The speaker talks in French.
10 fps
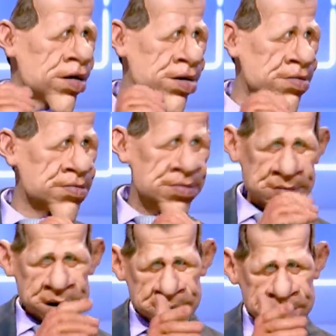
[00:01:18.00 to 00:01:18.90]
ouais,
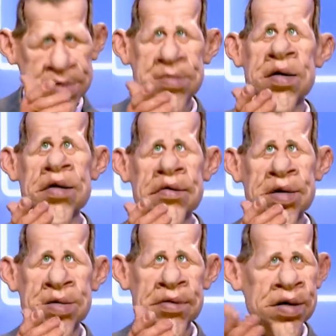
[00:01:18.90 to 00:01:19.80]
et qu'est-ce qu'il y a
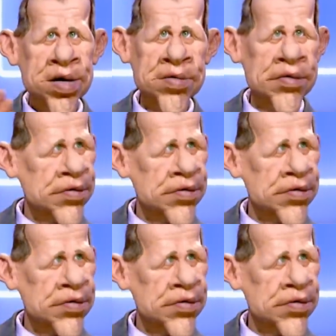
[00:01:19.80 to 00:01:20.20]
de corrosif